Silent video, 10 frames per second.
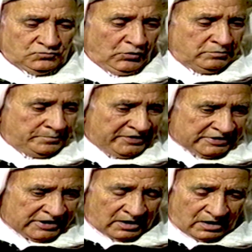ومن
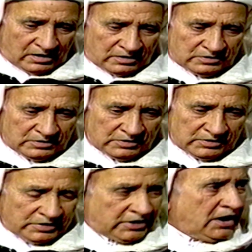بينها
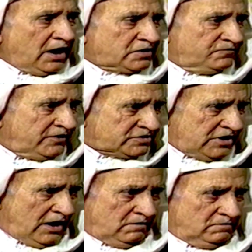قراءة
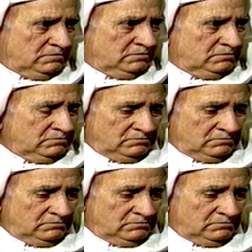الفاتحة نعم